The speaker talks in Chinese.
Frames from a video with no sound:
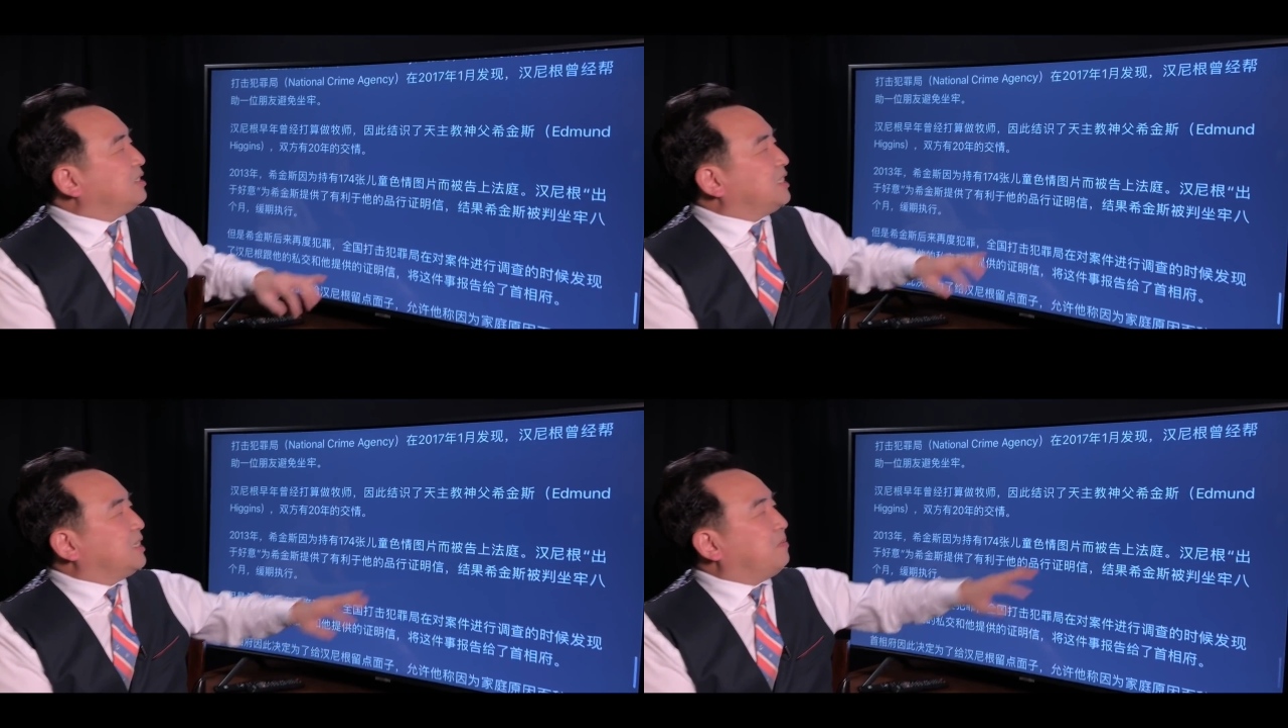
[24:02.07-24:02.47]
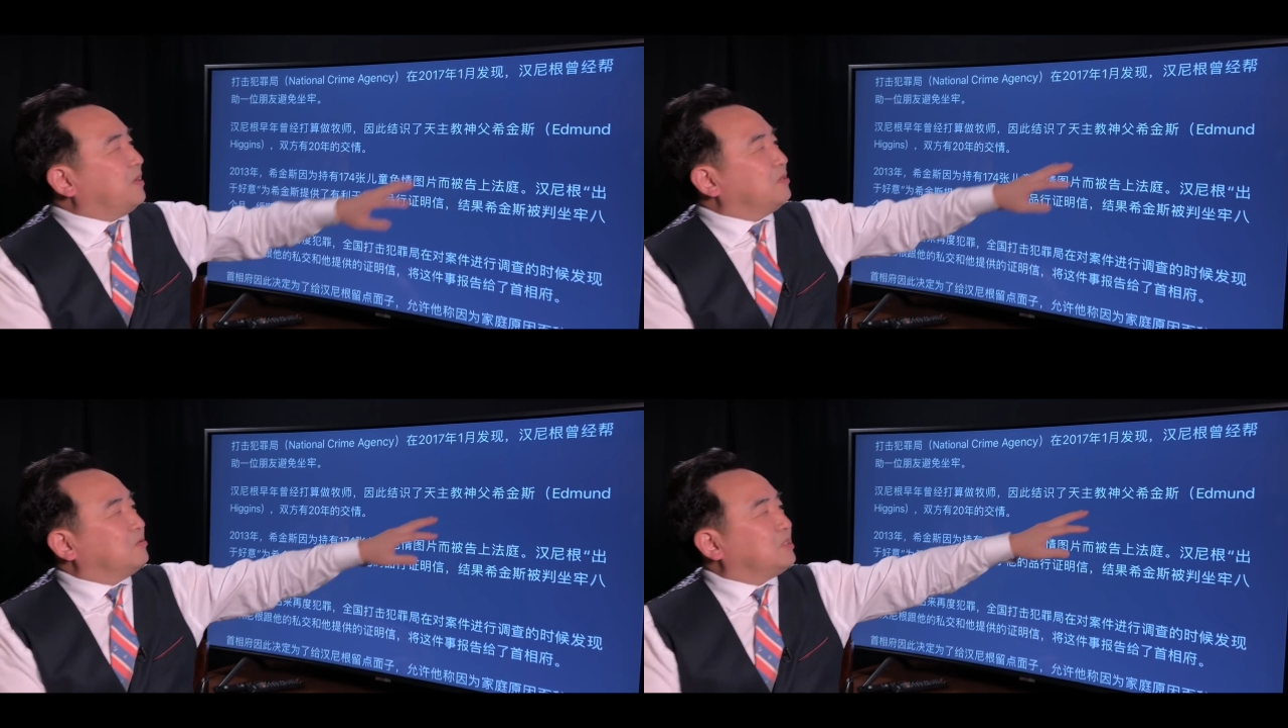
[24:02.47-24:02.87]
这个
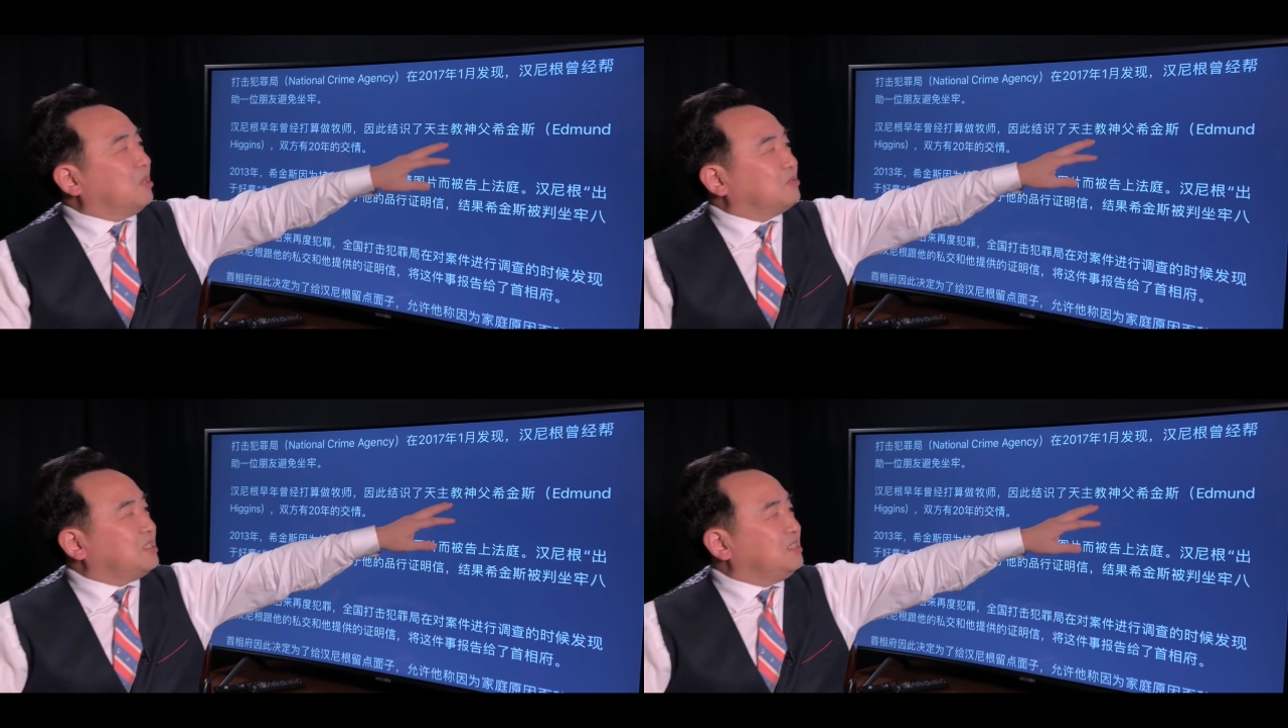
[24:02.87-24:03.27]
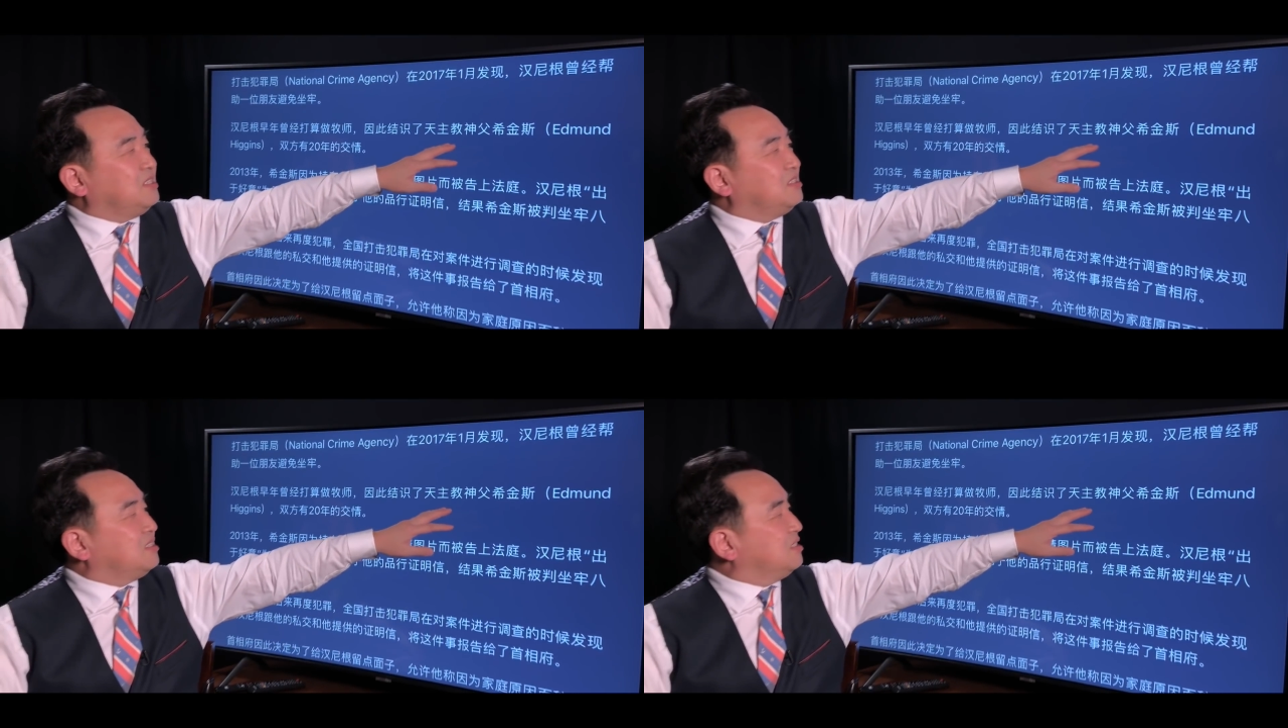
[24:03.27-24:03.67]
朋友叫希
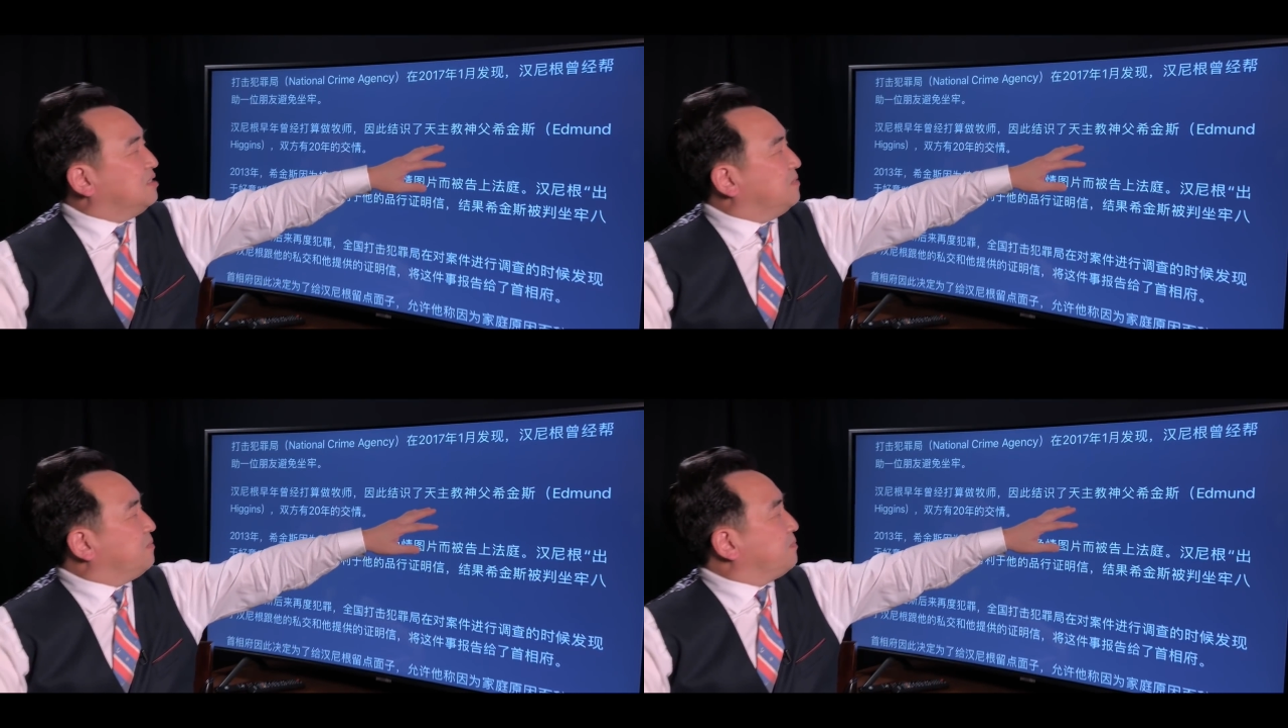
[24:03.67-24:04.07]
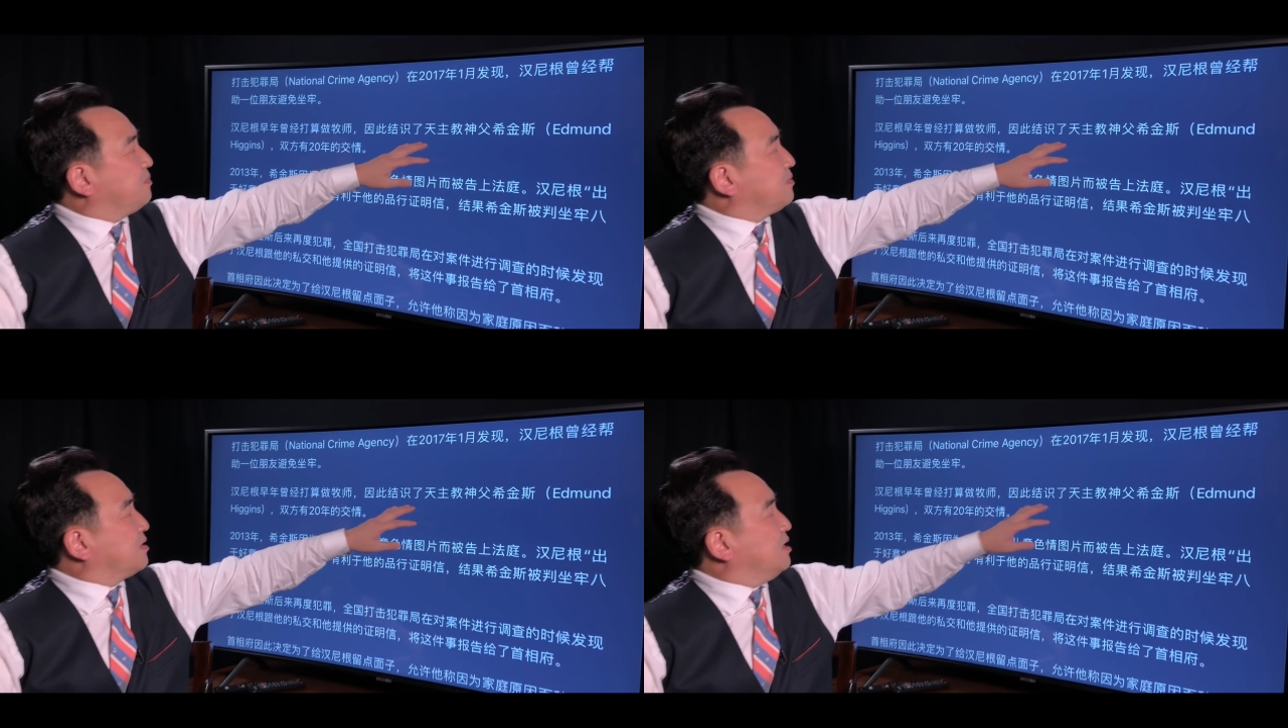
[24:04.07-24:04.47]
金斯，
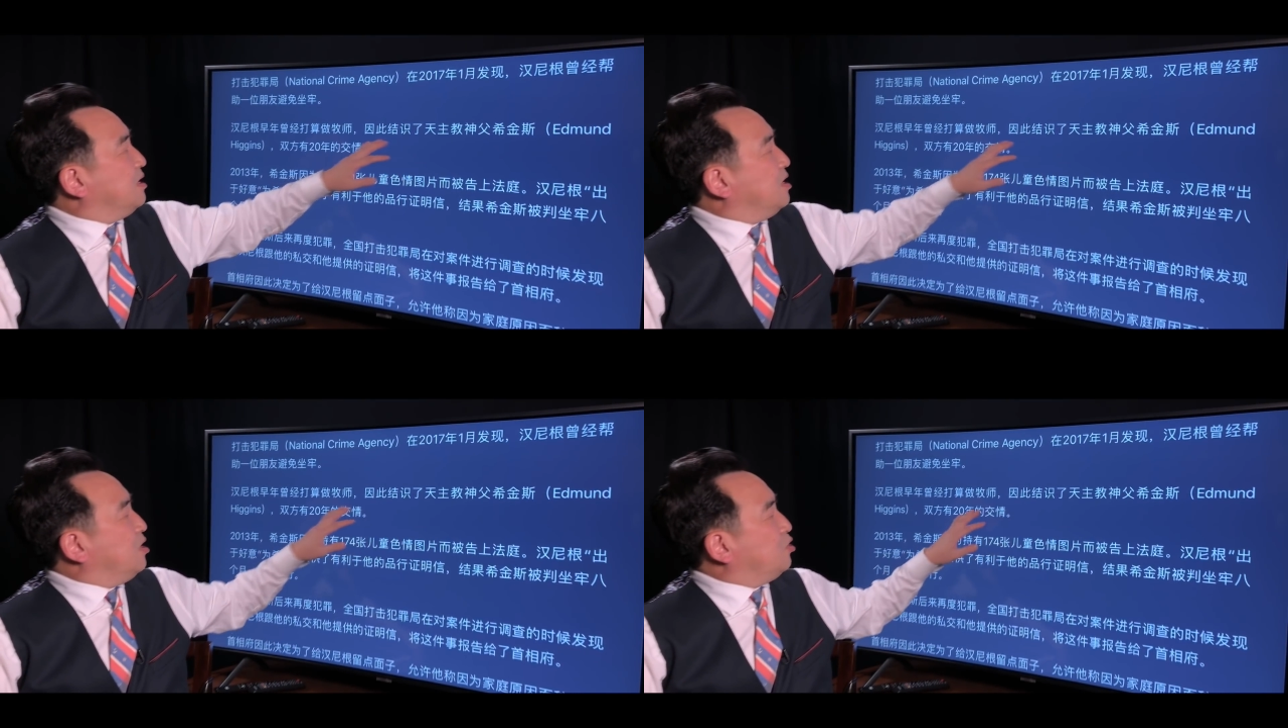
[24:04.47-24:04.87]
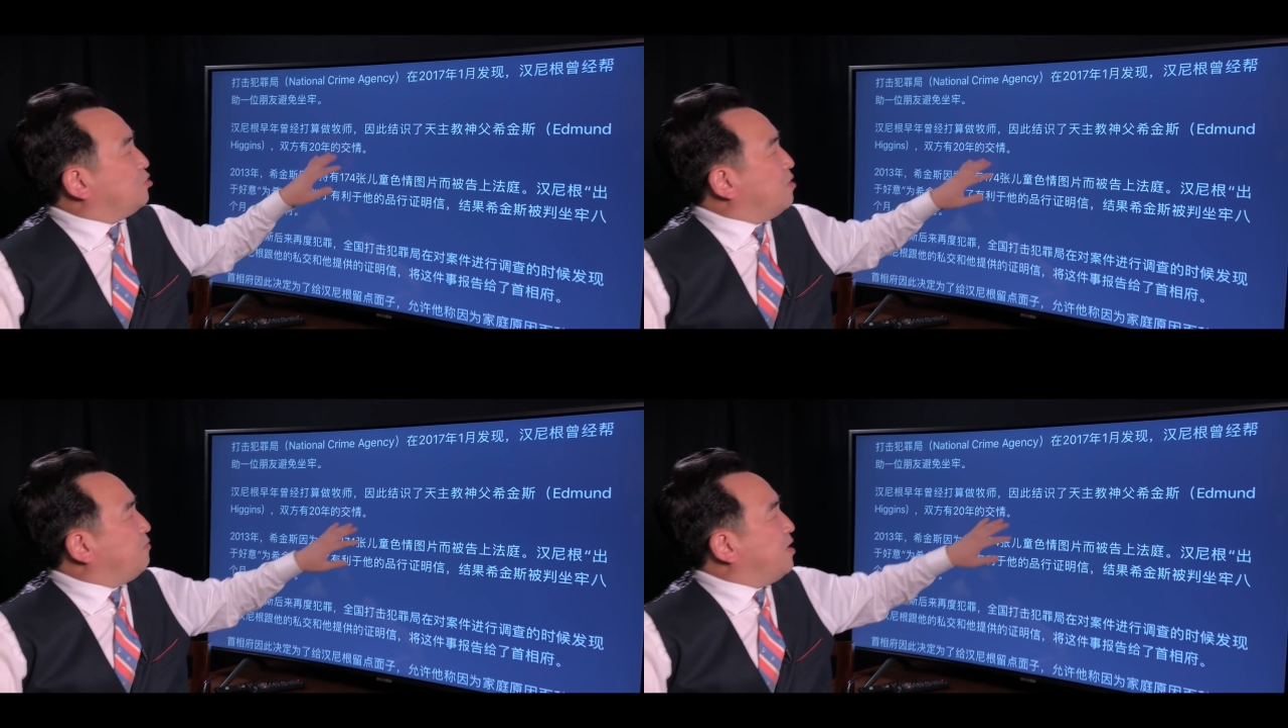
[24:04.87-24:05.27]
双